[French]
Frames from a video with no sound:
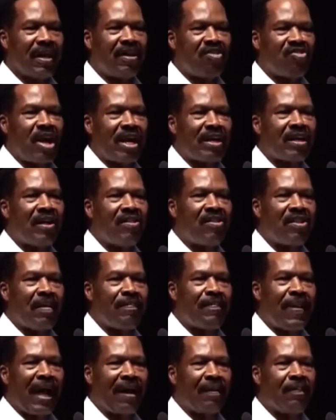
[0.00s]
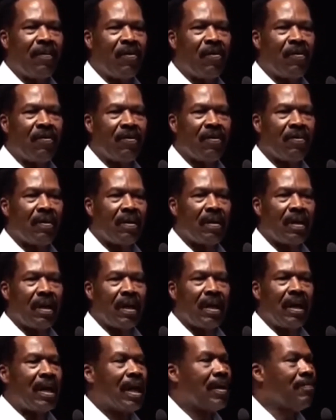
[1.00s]
C'est des gens qui ne se parlent plus.
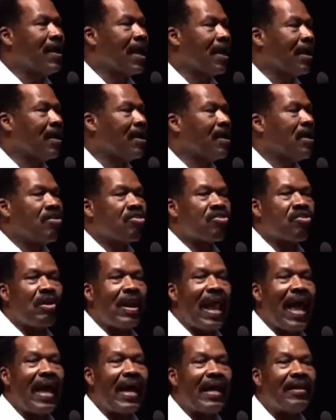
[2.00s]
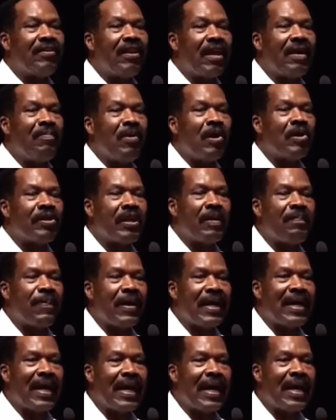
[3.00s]
Eh bien, cela est
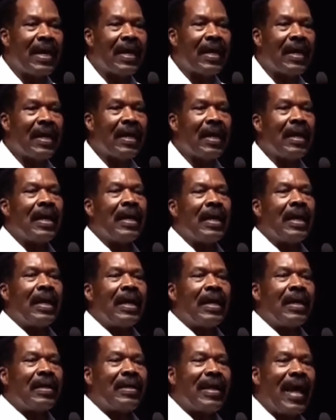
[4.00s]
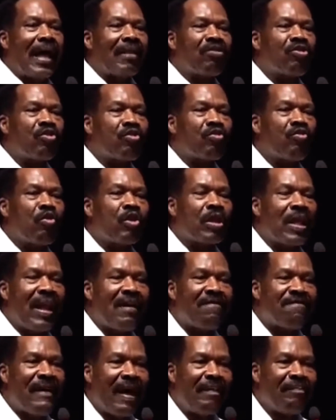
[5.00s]
démultiplié dans
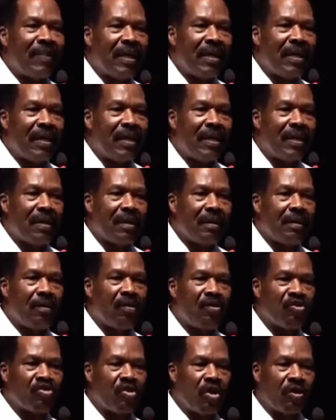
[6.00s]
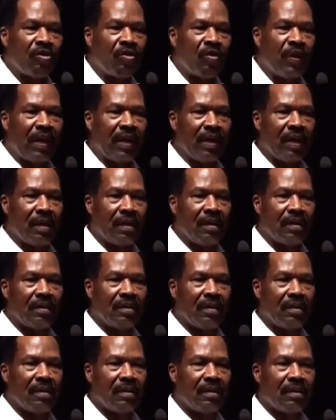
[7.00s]
toutes les familles
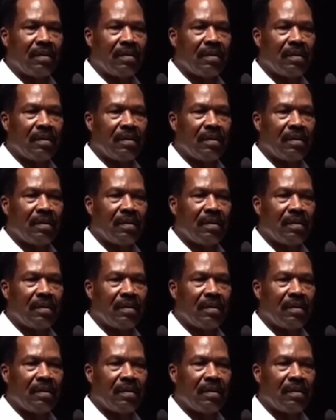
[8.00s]
aujourd'hui,